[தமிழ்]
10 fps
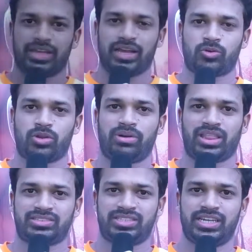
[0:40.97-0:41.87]
என் கூட
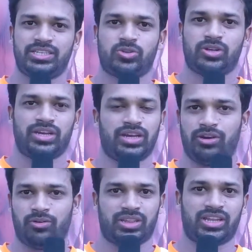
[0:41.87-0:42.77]
பரத் சீனின்னு சொல்லிட்டு
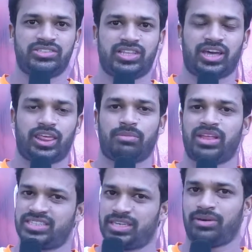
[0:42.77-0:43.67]
ஒருத்தர் நடிச்சிருக்காரு
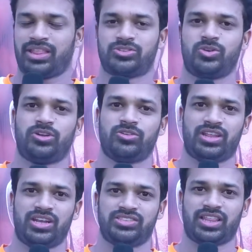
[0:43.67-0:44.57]
அப்புறம் எஸ்கே பரத்னு சொல்லிட்டு
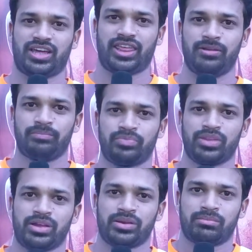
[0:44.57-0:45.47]
ஒருத்தர் நடிச்சிருக்காரு
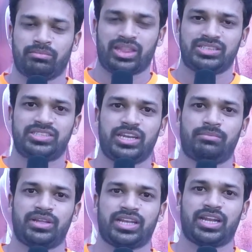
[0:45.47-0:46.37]
பரத் சீனி
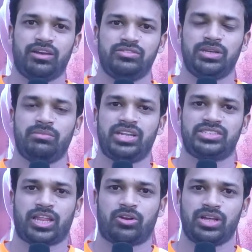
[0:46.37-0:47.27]
பார்த்தீங்கன்னா விஜய்
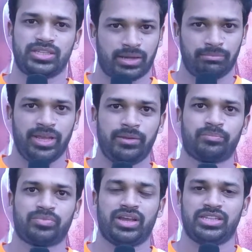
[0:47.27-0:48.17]
மில்லன் சாரோட தம்பி
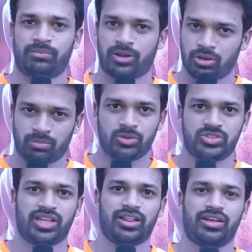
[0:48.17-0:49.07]
இந்த படத்தோட
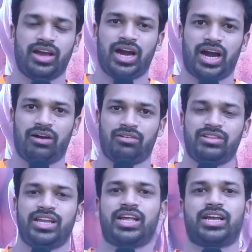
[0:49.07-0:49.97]
ப்ரொடியூசர் அவர்
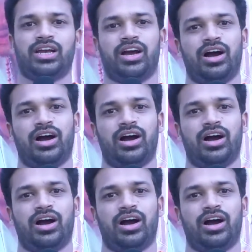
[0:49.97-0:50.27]
வந்து எனக்கு